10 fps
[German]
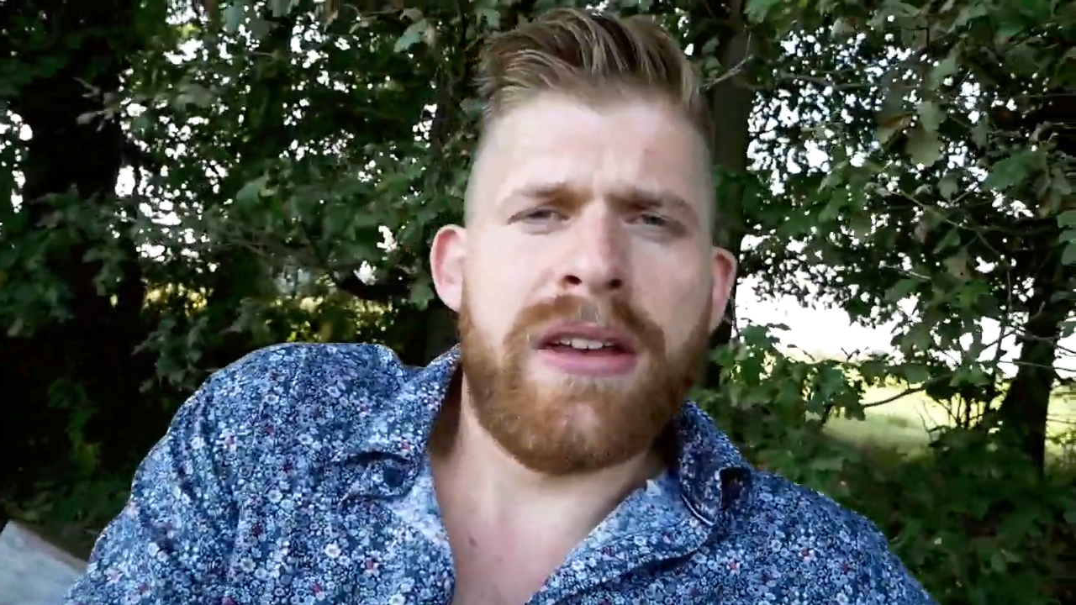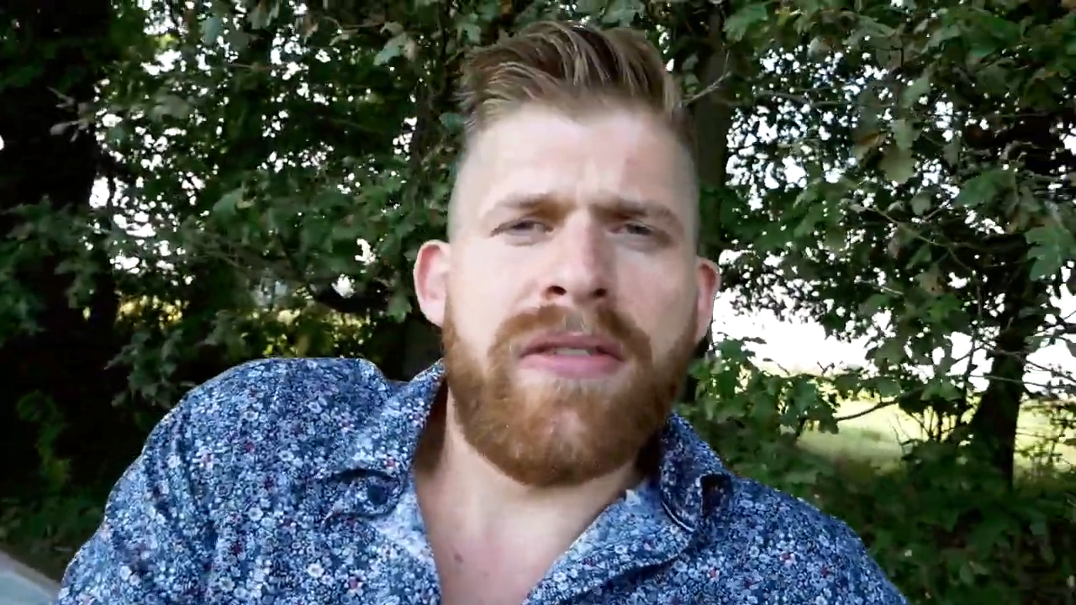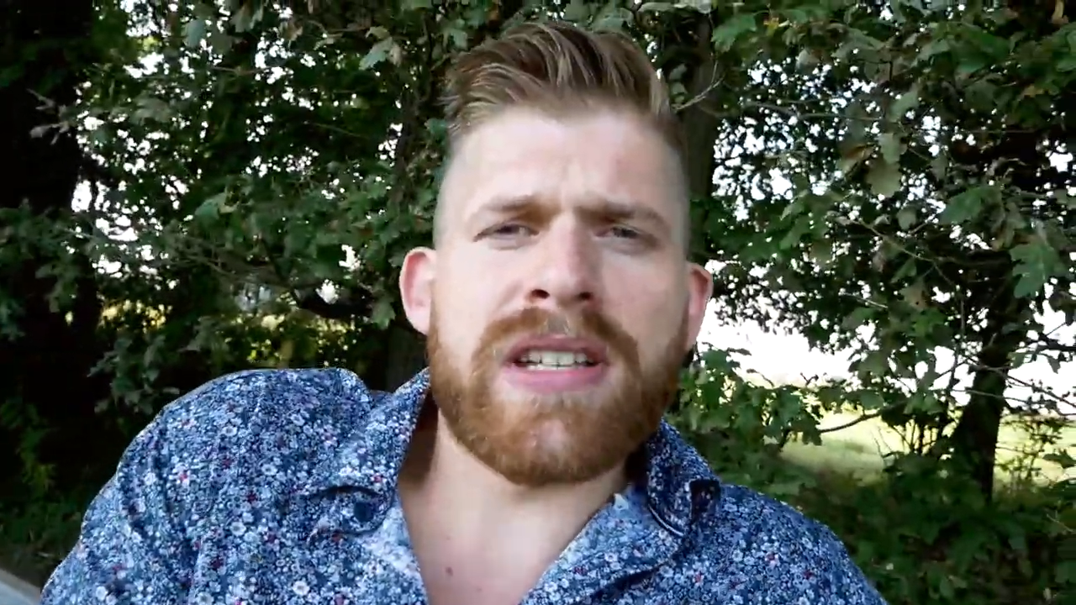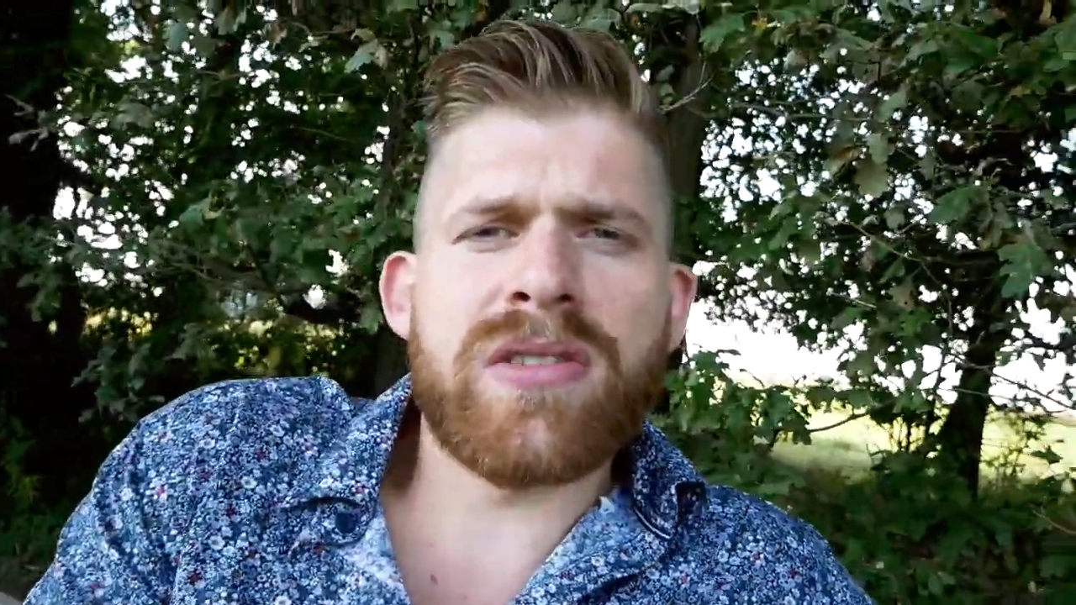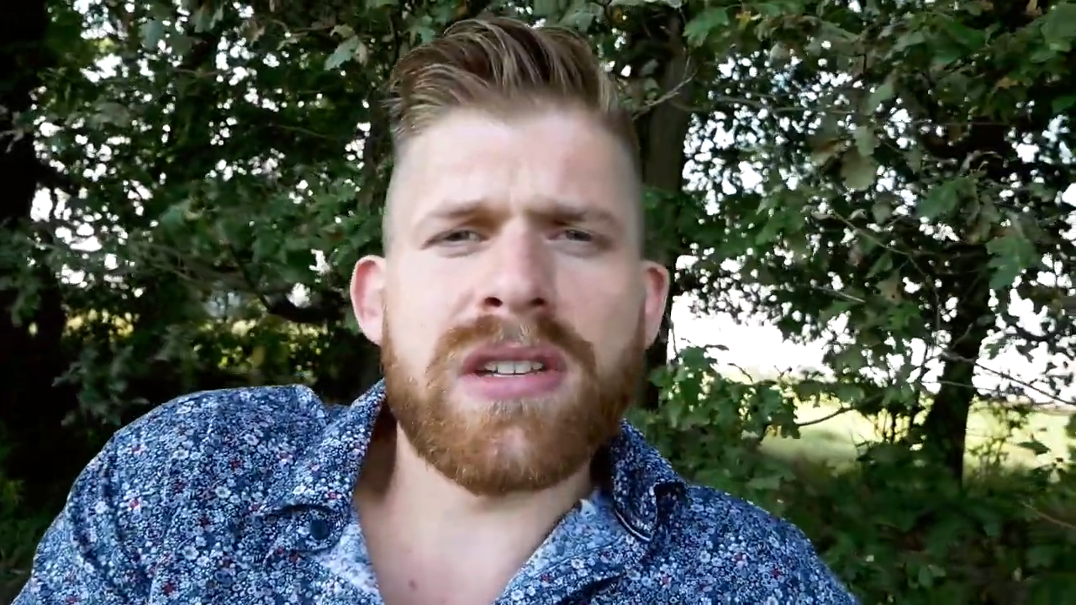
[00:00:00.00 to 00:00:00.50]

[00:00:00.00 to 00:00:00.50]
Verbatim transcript: fährst